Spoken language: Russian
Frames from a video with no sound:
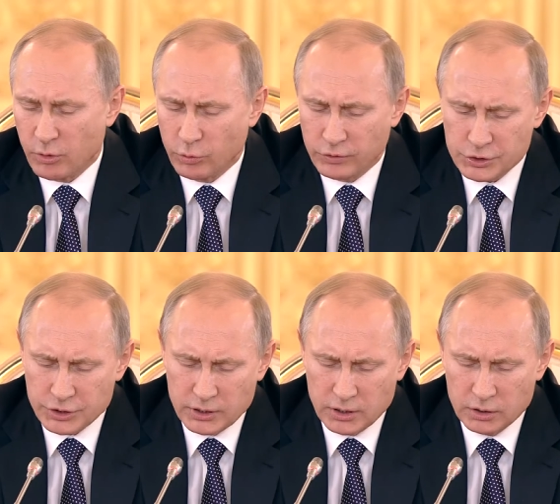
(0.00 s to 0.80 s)

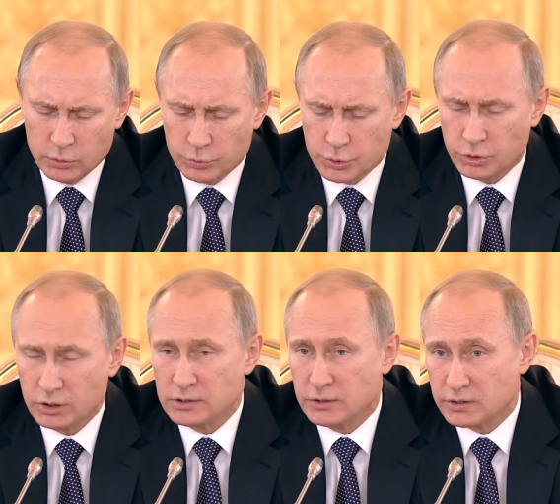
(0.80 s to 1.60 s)
уважения и учета
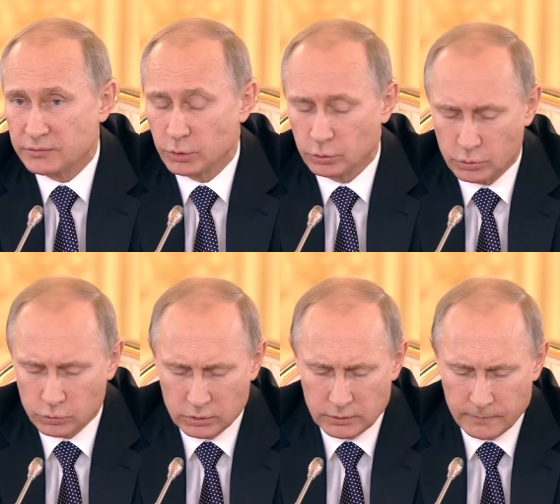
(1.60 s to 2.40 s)
интересов друг
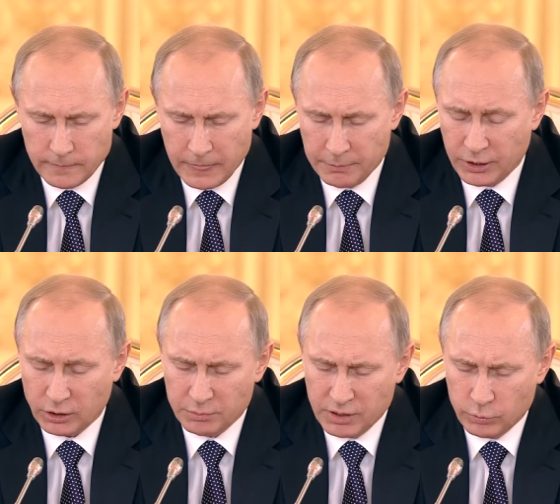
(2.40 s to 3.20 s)
друга. При
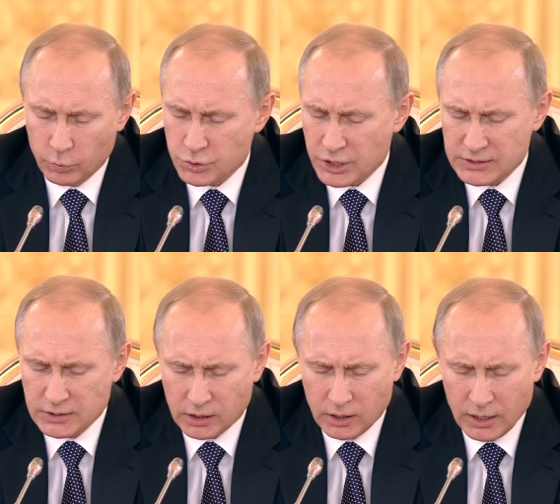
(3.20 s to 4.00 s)
этом его
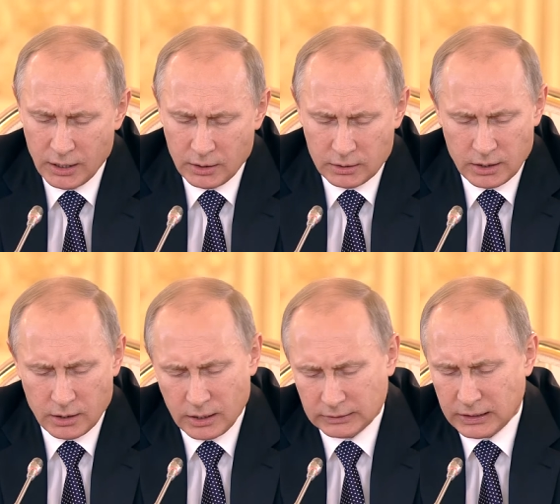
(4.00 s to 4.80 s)
участники не
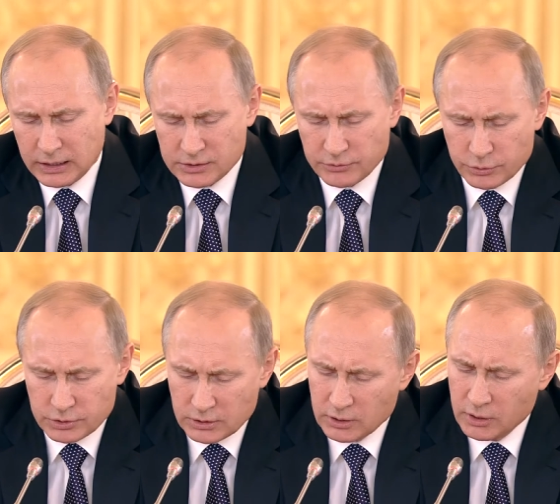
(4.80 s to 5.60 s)

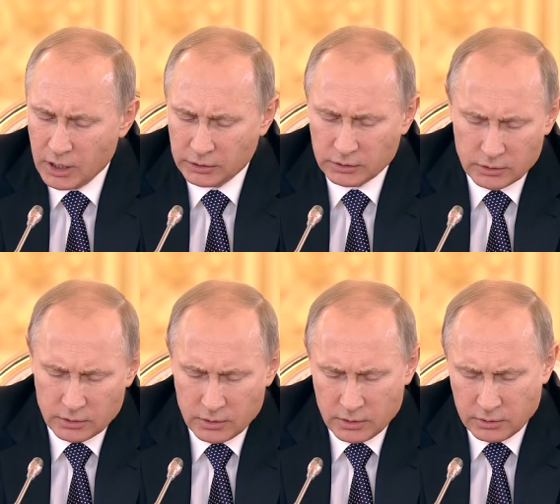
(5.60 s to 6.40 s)
отказываются от
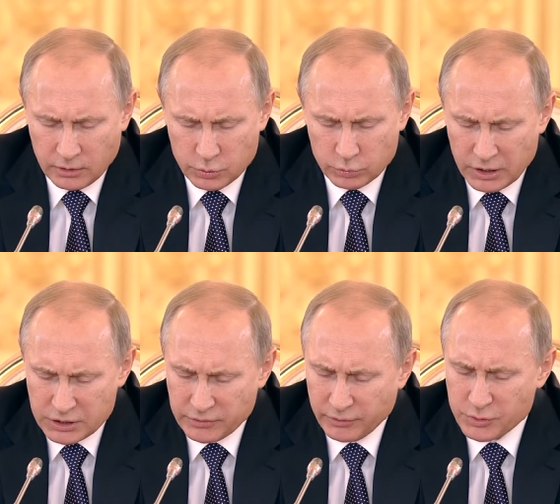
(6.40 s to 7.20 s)

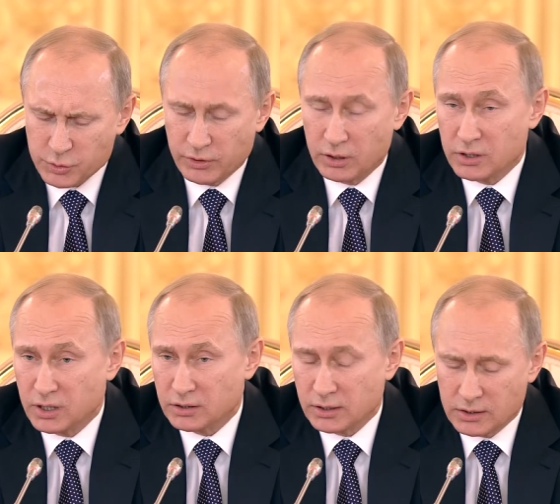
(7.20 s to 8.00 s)
государственного
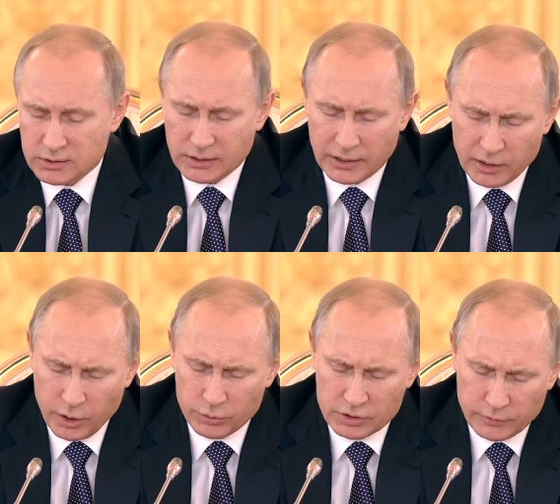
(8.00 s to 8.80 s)
суверенитета и
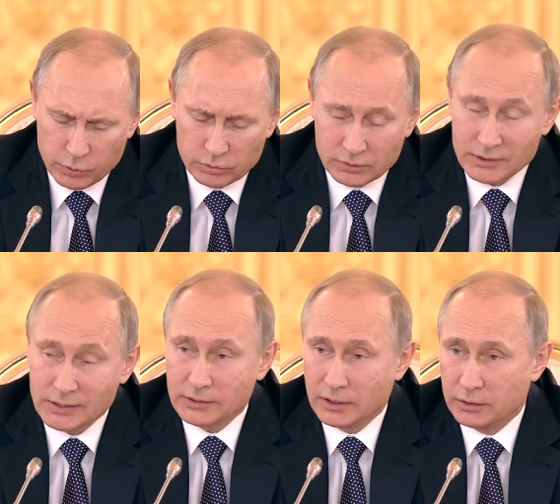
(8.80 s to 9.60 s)
сохраняют свою
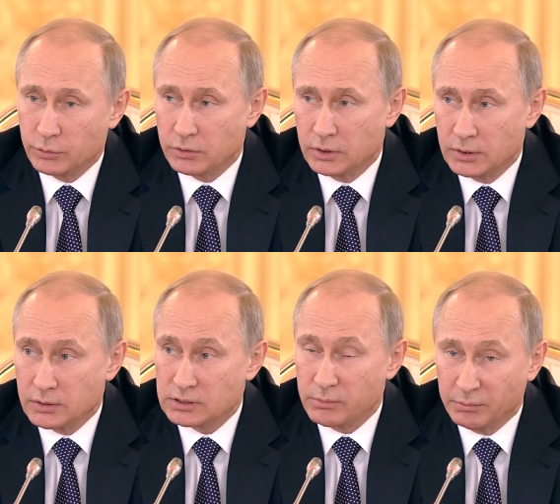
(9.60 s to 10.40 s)
национальную
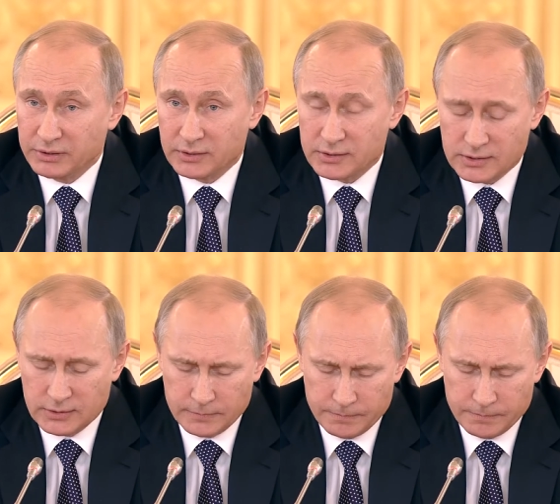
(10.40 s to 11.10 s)
самобытность.